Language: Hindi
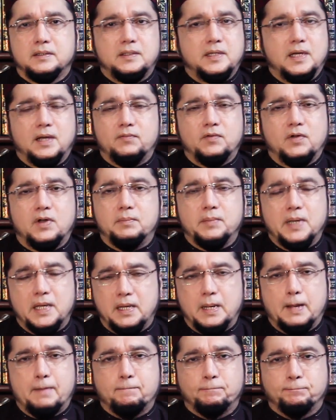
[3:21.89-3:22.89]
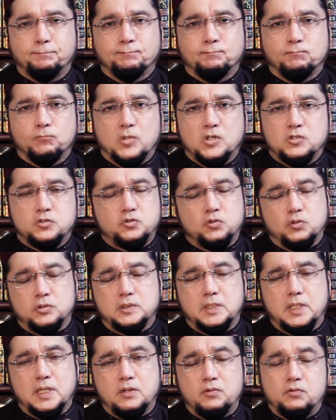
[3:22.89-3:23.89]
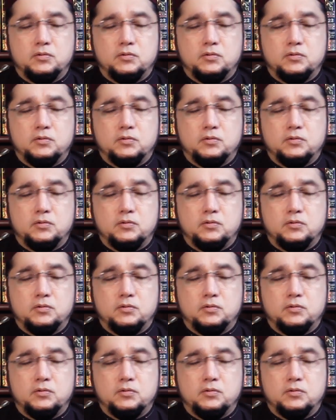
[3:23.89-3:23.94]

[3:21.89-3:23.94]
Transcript: क्या वो हमें सोते